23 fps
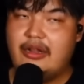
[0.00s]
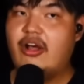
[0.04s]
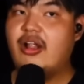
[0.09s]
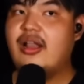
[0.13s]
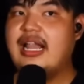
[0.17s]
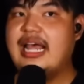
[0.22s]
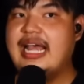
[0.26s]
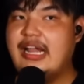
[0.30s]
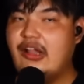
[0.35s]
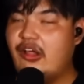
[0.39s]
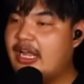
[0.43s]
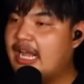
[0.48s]
บัตร
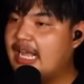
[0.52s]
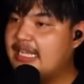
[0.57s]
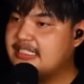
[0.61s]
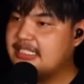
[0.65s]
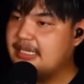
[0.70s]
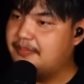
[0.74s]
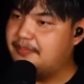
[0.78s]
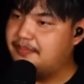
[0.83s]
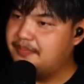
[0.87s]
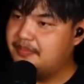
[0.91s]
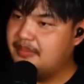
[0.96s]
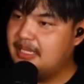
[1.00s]
ออนไลน์ร้อย
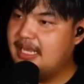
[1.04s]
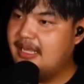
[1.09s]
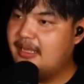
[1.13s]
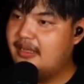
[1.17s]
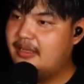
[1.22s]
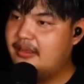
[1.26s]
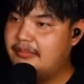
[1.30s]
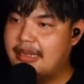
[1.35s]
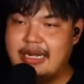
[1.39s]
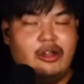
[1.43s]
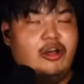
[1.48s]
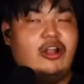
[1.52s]
ห้าสิบ
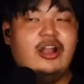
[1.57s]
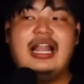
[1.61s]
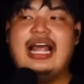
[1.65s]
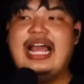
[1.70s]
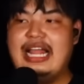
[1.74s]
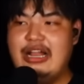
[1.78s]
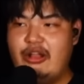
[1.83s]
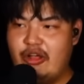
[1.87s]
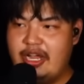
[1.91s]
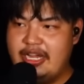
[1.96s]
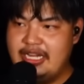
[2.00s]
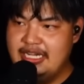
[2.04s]
เนี่ยบัตรออ
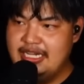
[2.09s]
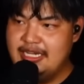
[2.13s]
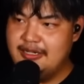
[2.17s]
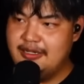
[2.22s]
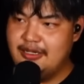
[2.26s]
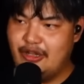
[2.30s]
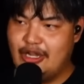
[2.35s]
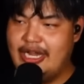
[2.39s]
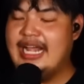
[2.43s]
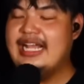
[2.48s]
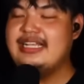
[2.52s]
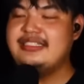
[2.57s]
นไลน์ร้อยห
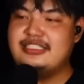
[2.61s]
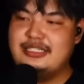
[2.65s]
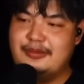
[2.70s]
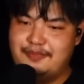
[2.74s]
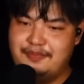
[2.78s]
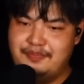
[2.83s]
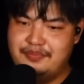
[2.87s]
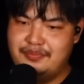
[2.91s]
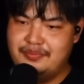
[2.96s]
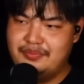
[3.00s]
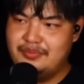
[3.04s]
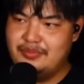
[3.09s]
นึ่งร้อยห้า
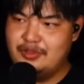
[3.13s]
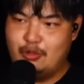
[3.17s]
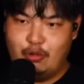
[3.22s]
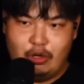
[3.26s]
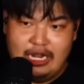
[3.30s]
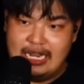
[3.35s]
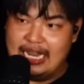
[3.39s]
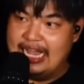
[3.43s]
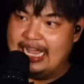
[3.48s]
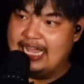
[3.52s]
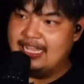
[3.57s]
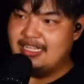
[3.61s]
สิบ
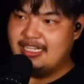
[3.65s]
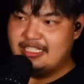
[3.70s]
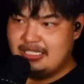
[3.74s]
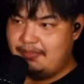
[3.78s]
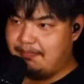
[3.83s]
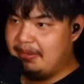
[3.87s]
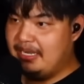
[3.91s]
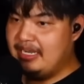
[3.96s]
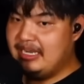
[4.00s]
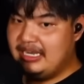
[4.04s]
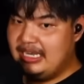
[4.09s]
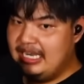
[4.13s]
ดูออนไลน์
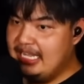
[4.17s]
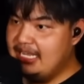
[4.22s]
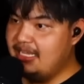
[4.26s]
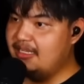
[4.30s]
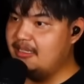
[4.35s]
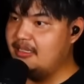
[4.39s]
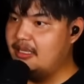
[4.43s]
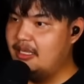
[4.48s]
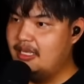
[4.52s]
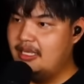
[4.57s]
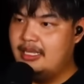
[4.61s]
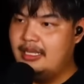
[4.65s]
ก็จะเป็น
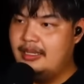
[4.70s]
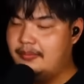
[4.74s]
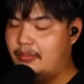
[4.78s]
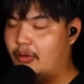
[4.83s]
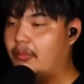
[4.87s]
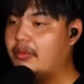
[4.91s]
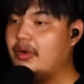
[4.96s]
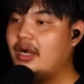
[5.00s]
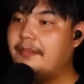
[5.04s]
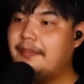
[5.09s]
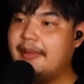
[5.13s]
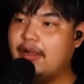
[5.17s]
ลิงก์
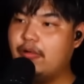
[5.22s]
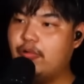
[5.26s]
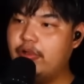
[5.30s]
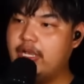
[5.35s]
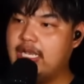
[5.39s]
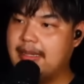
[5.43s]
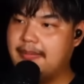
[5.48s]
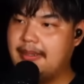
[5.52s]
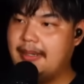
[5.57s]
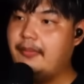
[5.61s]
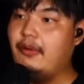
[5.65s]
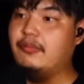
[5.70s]
ผมก็ไป
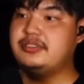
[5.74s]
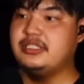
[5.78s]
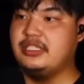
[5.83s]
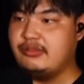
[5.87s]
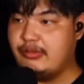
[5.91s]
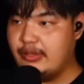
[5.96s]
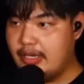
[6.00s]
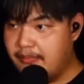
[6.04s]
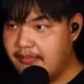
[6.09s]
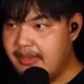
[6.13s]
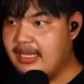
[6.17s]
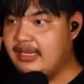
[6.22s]
คุยกับระบบ
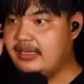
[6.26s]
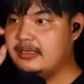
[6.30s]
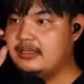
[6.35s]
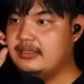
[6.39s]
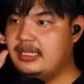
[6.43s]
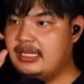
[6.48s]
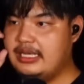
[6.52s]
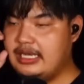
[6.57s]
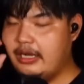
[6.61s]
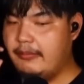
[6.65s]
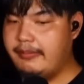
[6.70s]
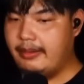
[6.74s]
สตรีมมิ่ง
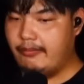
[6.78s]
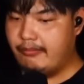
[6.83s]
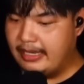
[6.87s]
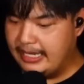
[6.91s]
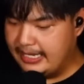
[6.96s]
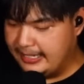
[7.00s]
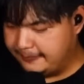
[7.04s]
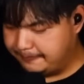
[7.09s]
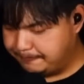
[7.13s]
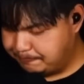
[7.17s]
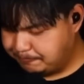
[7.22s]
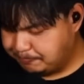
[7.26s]
ที่เขาแบ
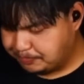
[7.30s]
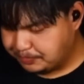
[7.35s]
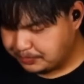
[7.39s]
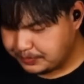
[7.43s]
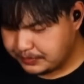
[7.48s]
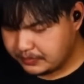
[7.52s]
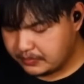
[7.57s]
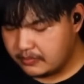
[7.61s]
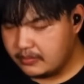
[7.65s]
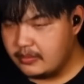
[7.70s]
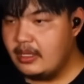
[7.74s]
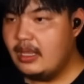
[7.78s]
บว่า
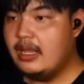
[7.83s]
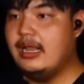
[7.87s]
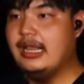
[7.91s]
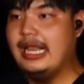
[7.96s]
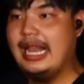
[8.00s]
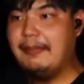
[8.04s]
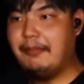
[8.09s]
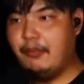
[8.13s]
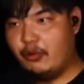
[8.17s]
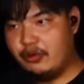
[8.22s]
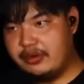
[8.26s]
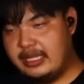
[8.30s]

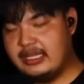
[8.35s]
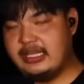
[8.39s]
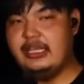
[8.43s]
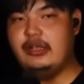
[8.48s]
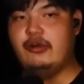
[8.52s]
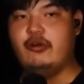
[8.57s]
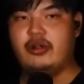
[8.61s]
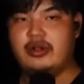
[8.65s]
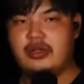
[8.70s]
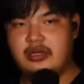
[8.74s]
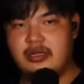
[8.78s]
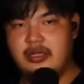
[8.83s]
รับคน
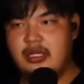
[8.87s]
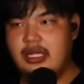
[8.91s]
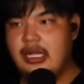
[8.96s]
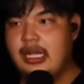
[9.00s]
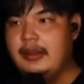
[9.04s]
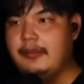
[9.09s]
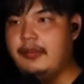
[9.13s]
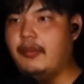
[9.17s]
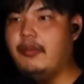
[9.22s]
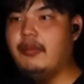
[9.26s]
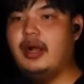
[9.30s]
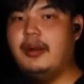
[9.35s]
ได้กี่คน
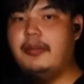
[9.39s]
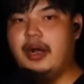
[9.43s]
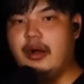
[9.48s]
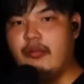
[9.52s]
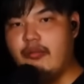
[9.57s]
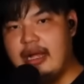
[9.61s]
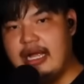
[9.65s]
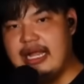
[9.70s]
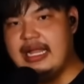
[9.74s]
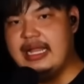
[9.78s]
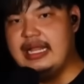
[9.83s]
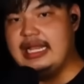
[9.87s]
ผมก็
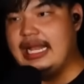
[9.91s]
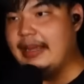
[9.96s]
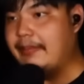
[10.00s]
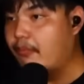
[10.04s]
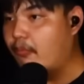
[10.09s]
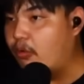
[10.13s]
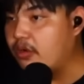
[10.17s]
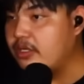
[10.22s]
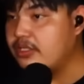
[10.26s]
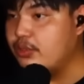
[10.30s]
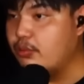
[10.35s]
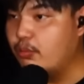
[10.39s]
บอกว่า
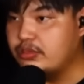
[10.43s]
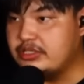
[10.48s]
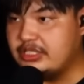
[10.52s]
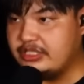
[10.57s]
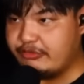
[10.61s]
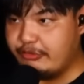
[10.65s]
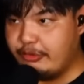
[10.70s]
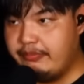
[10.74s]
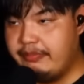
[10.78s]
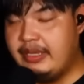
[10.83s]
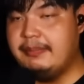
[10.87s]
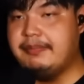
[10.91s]
รับคนดู
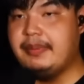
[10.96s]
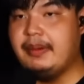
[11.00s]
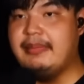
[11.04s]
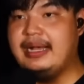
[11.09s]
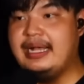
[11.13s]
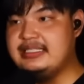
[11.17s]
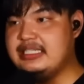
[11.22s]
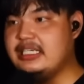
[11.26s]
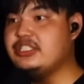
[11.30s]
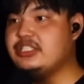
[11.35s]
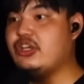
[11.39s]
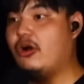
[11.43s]
สตรีมมิ่ง
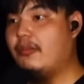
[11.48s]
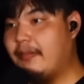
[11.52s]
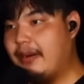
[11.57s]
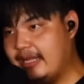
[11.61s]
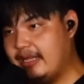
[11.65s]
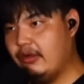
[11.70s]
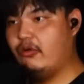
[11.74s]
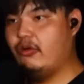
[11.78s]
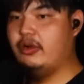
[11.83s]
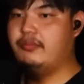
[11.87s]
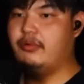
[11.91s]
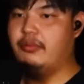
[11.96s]
ประมาณสัก
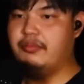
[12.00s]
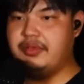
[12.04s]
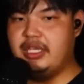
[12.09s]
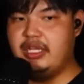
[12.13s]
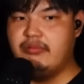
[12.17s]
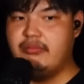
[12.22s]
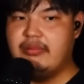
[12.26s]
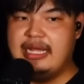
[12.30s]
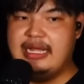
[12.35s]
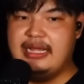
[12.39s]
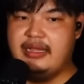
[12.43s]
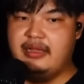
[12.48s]
2,000 คน ผม
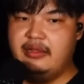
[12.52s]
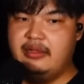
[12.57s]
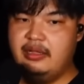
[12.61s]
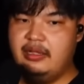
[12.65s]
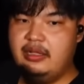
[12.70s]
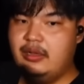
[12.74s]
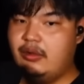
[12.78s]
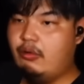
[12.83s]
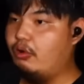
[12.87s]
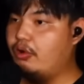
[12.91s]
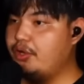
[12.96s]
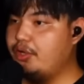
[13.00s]
คิดว่า
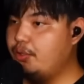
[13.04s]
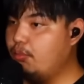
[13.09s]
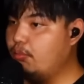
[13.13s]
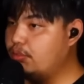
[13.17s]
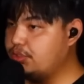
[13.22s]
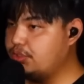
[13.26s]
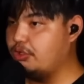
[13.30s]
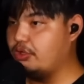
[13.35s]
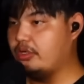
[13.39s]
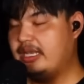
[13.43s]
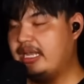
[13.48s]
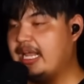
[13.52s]
คน
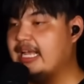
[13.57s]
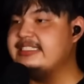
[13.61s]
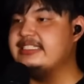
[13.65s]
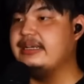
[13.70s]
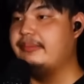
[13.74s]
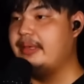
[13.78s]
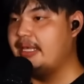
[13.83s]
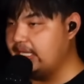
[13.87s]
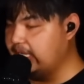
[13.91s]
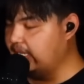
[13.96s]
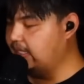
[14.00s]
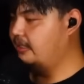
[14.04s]
ดูสด
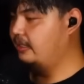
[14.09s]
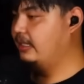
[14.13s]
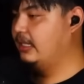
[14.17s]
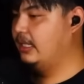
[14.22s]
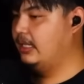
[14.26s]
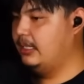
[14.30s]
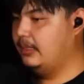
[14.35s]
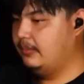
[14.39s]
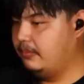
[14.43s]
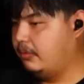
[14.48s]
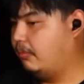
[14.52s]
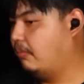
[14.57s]
น่าจะไม่เยอะ
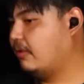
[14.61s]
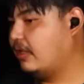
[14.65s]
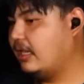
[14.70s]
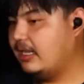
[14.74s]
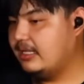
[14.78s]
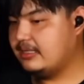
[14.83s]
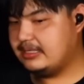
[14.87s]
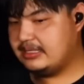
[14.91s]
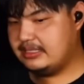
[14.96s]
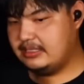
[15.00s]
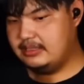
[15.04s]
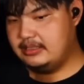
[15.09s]
ผม
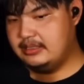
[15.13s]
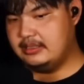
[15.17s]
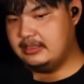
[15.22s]
ก็